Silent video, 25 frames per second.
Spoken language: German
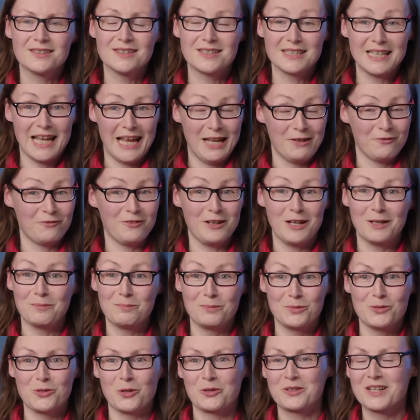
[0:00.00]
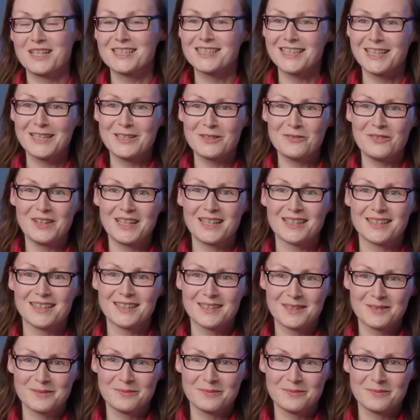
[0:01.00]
ist einfach besonders relevant.